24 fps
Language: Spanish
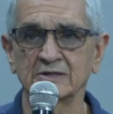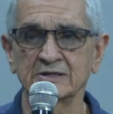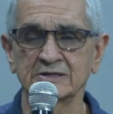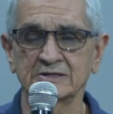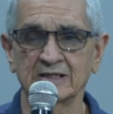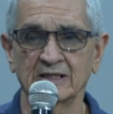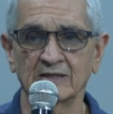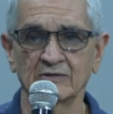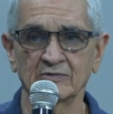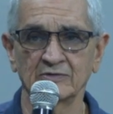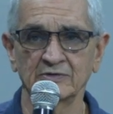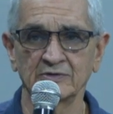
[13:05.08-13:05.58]
de
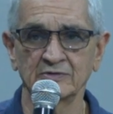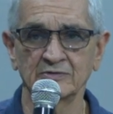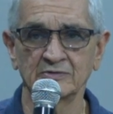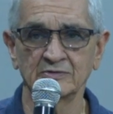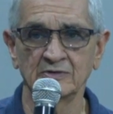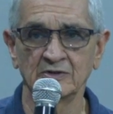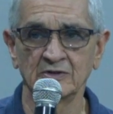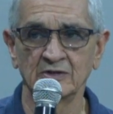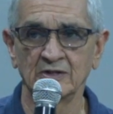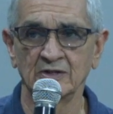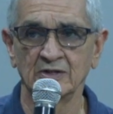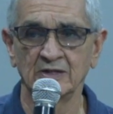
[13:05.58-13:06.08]
desarrollo
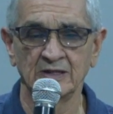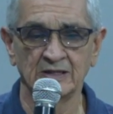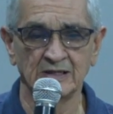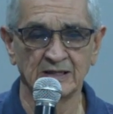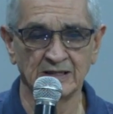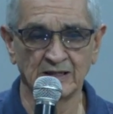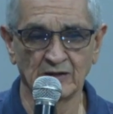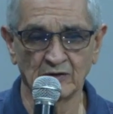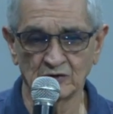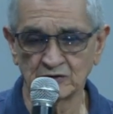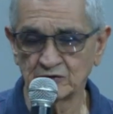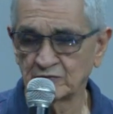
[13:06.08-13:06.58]

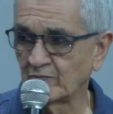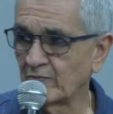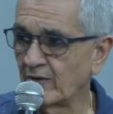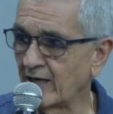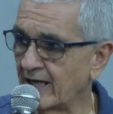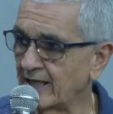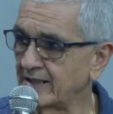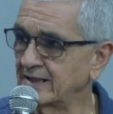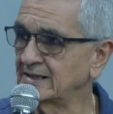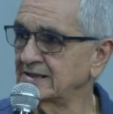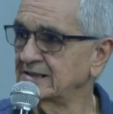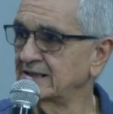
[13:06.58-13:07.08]
en los
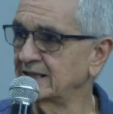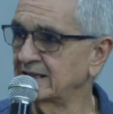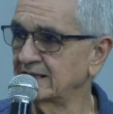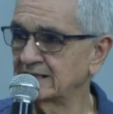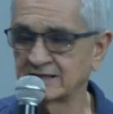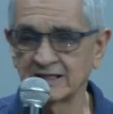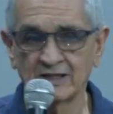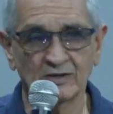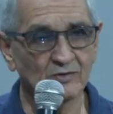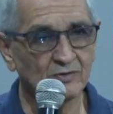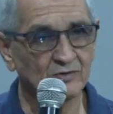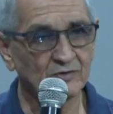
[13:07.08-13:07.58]
planes de
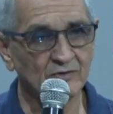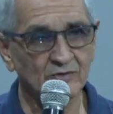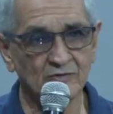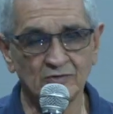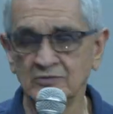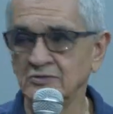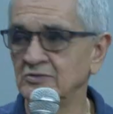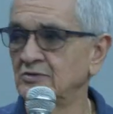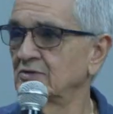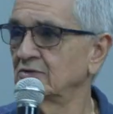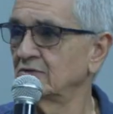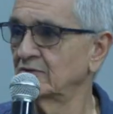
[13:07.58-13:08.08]

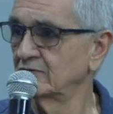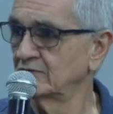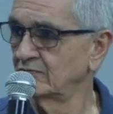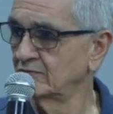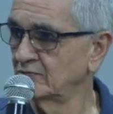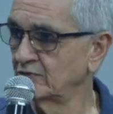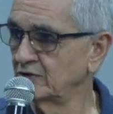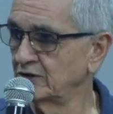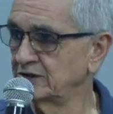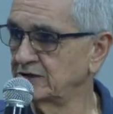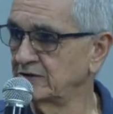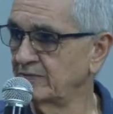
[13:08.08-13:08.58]
desarrollo
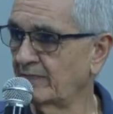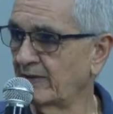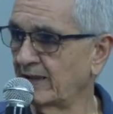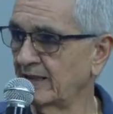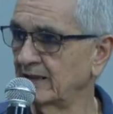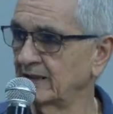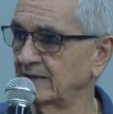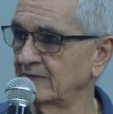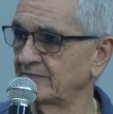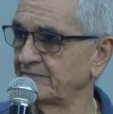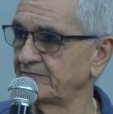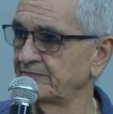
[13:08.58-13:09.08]

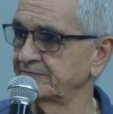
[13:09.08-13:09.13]
municipal